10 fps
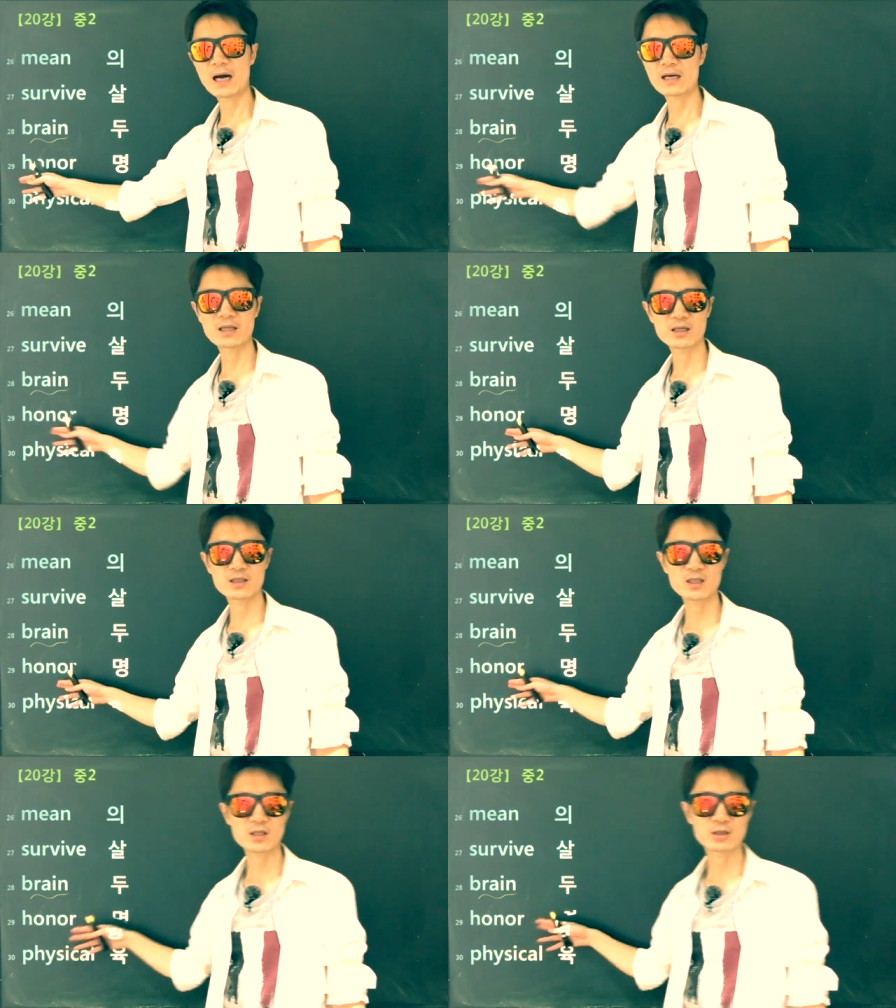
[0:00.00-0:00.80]

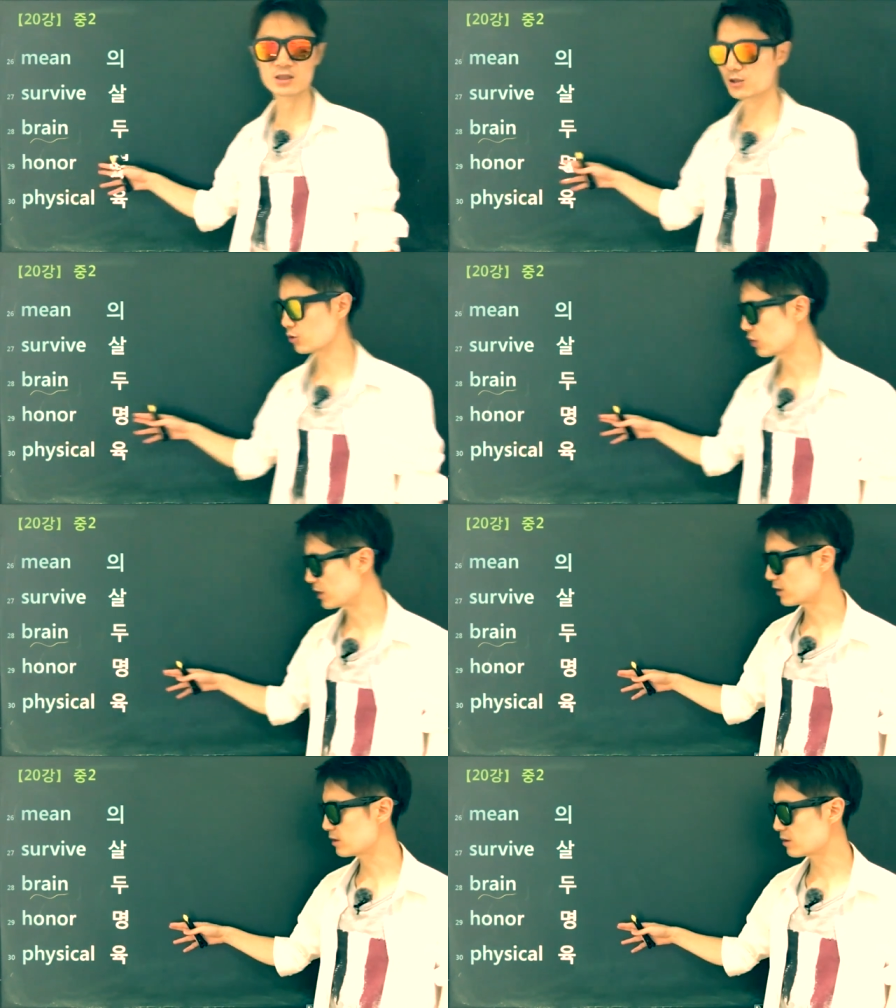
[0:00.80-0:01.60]
아내의 지켜줘야
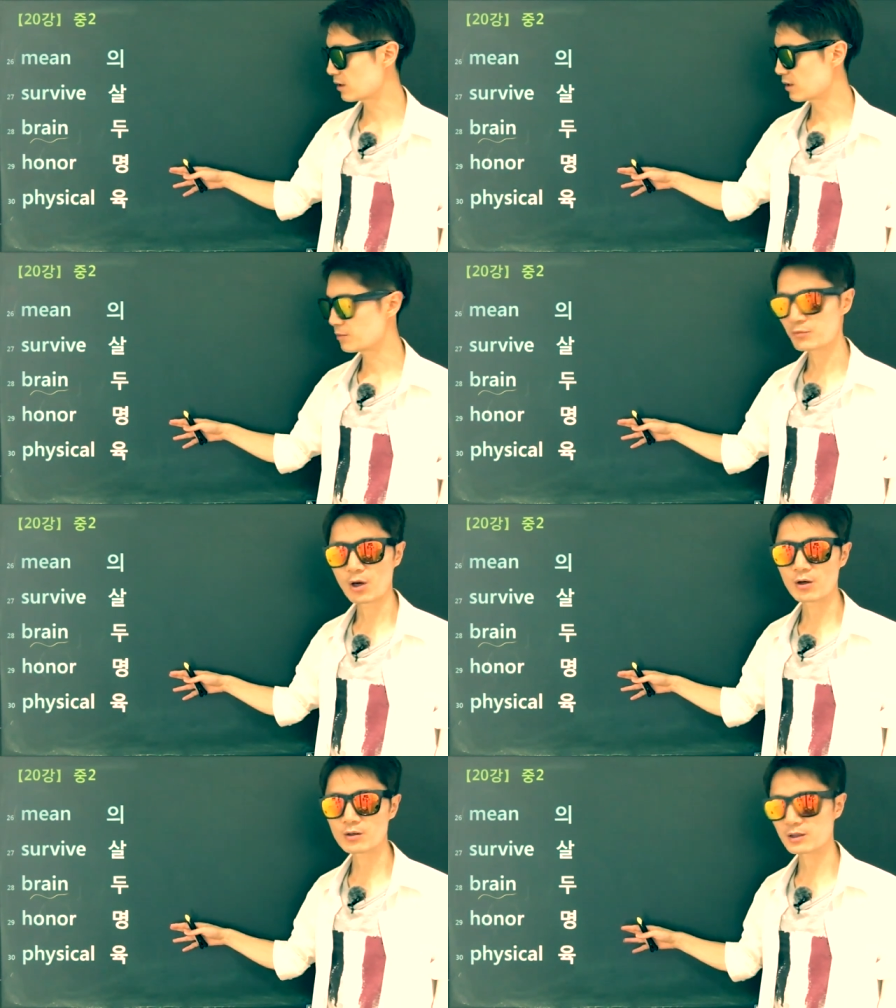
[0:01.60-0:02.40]
되는
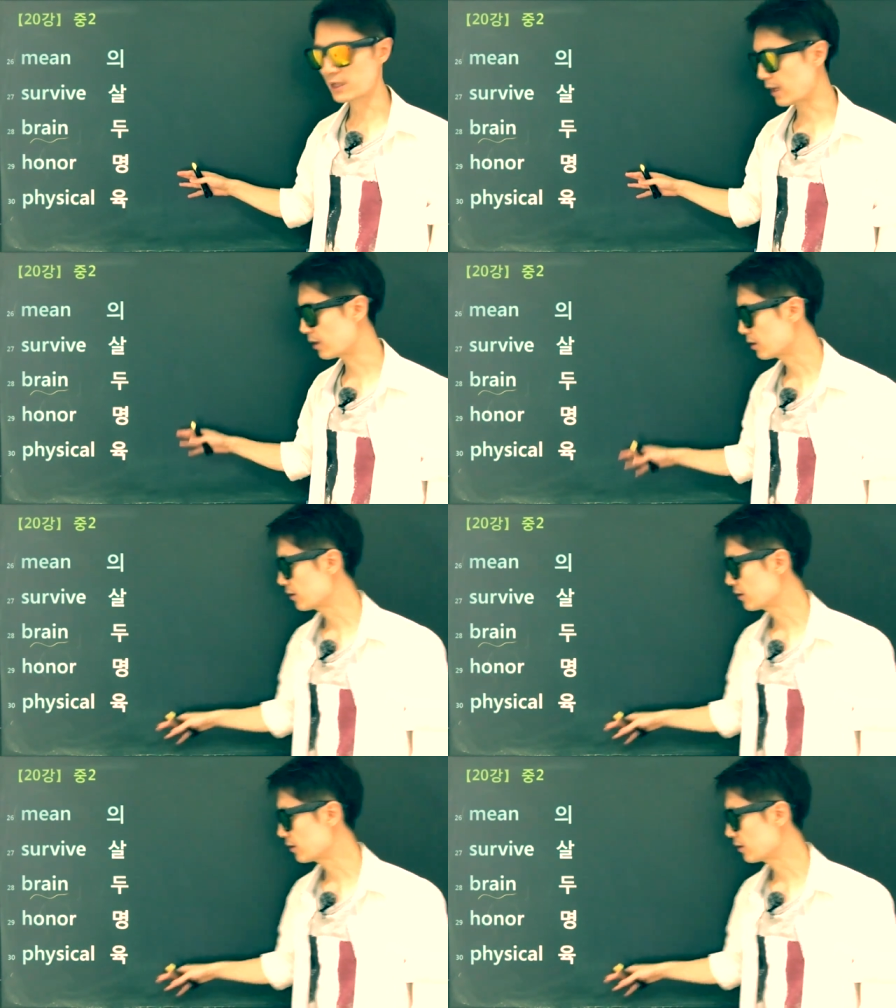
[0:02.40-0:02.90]
명예.